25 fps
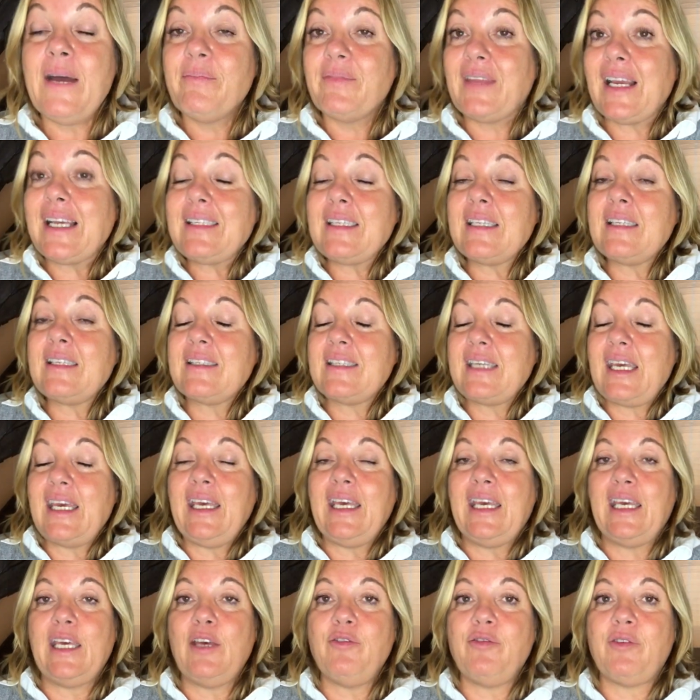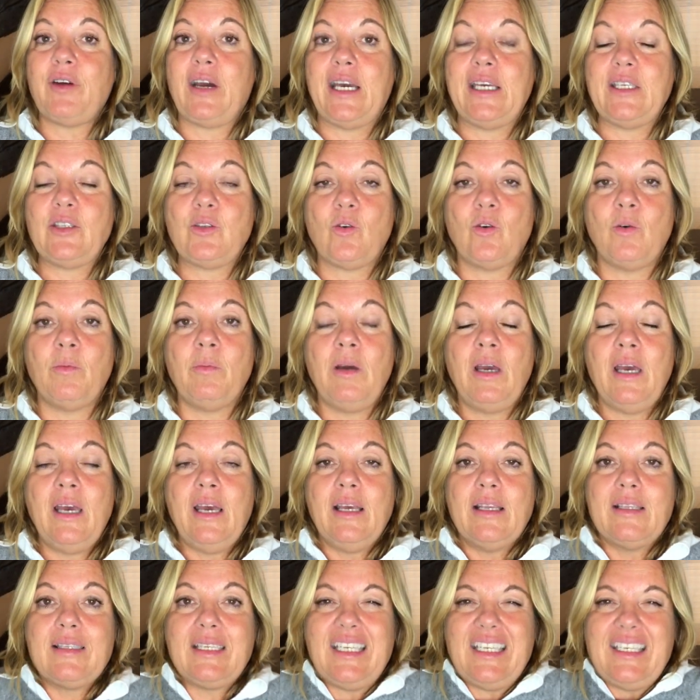Das ist sehr hilfreich, um
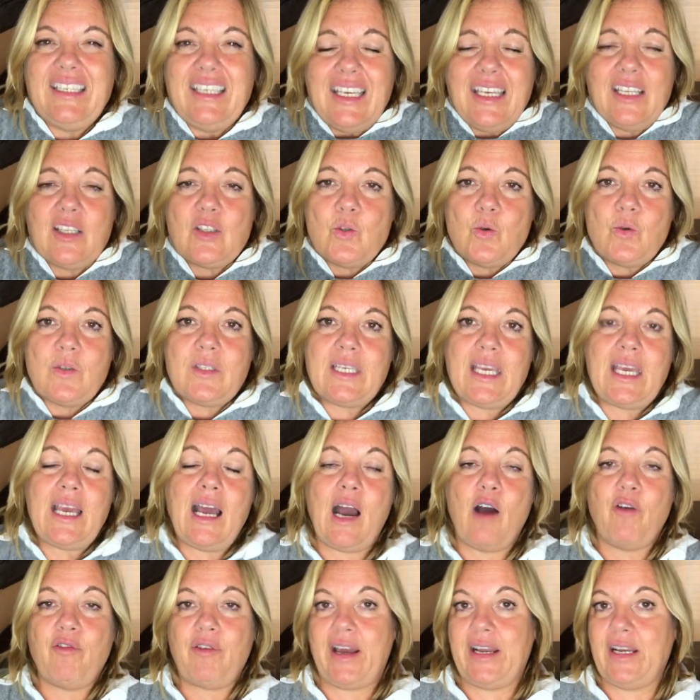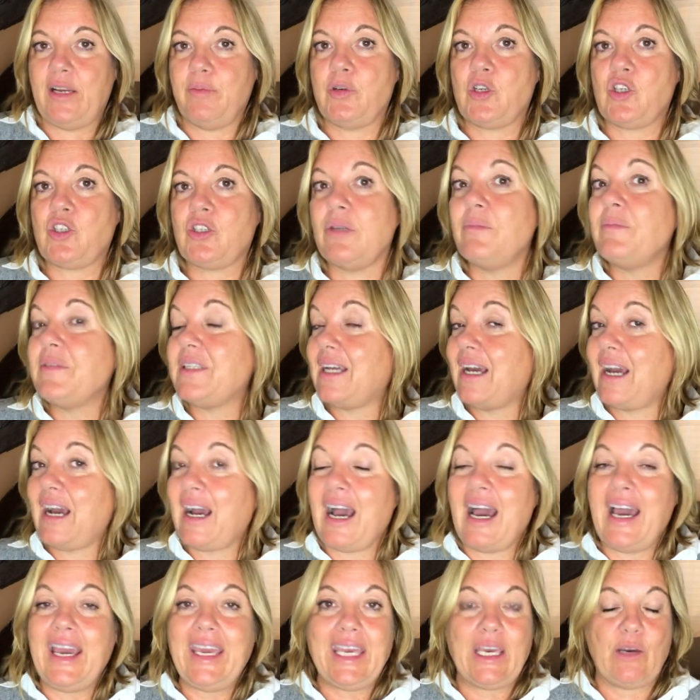sich nicht zu sehr auf eine bestimmte
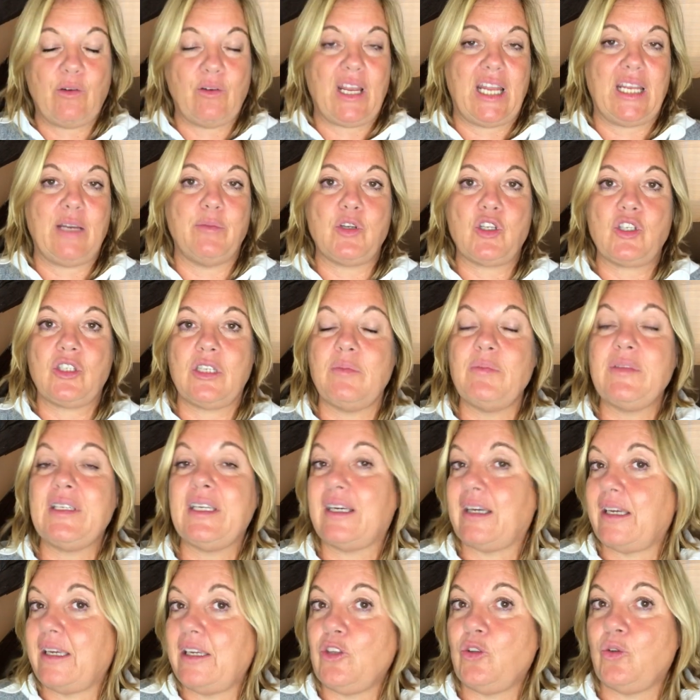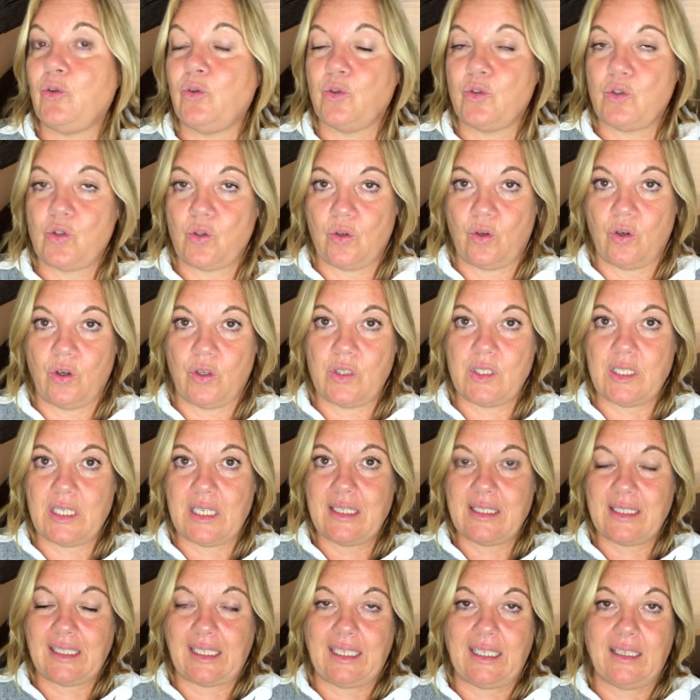Reihe und eine bestimmte Richtung zu
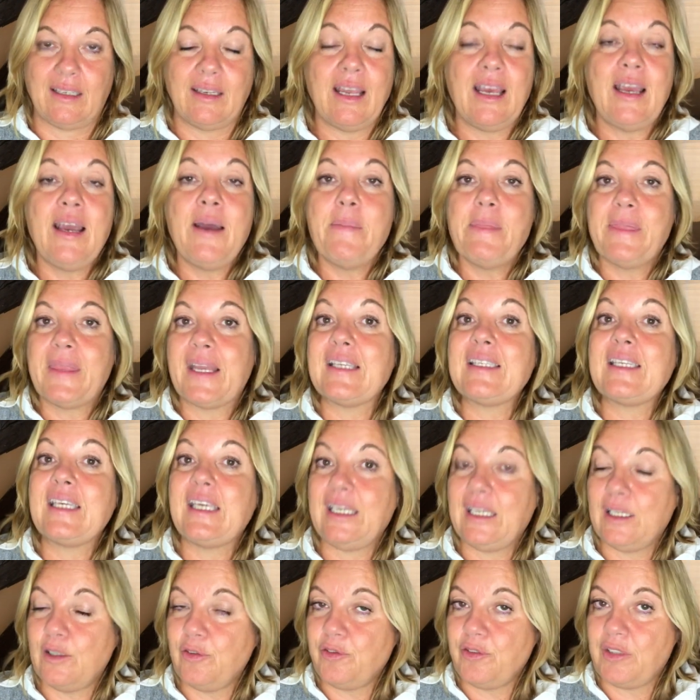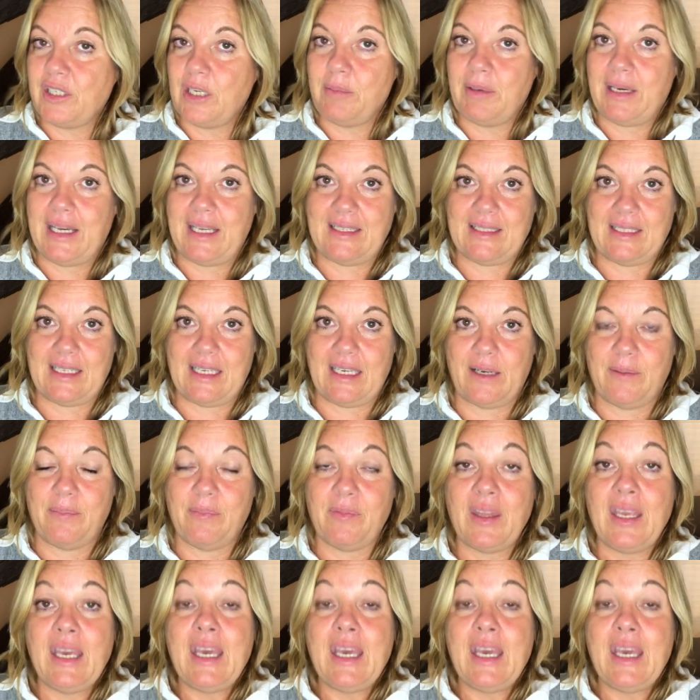konzentrieren. Das hilft dabei sehr.